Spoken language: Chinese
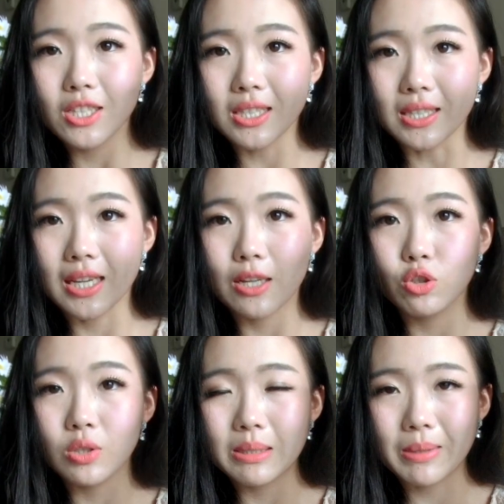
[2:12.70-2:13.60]
这几天
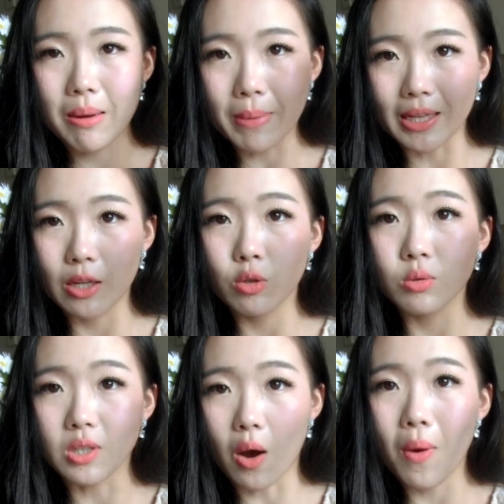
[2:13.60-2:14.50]
就基本上每天都
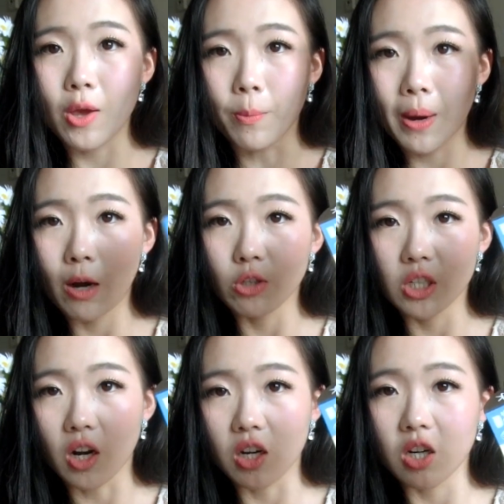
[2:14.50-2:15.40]
早晚有泡这
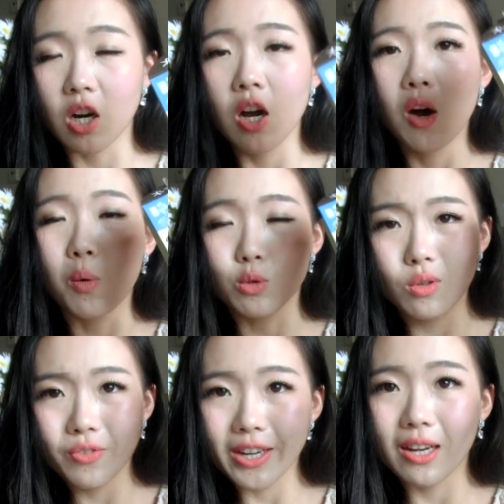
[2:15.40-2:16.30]
个喝，我觉得
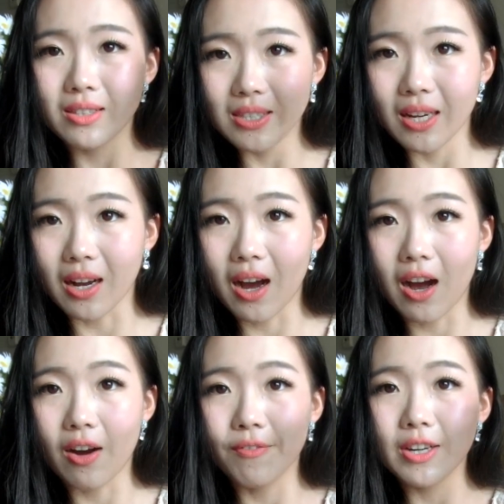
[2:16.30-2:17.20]
非常健
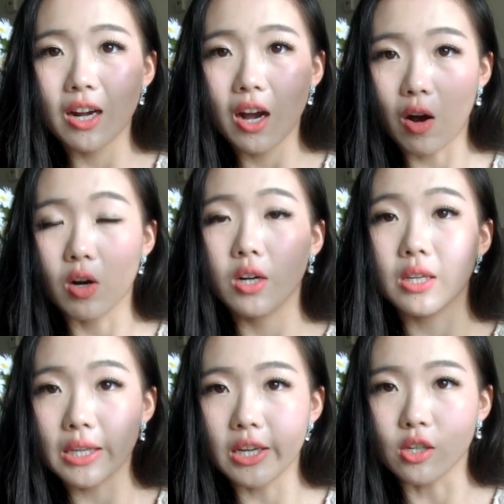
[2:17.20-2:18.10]
康，非常好喝的
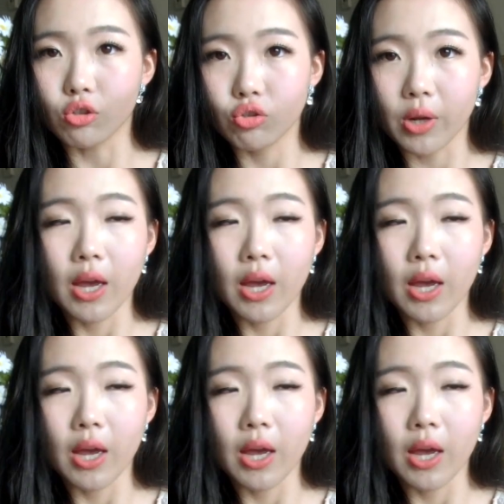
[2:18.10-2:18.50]
薏仁水。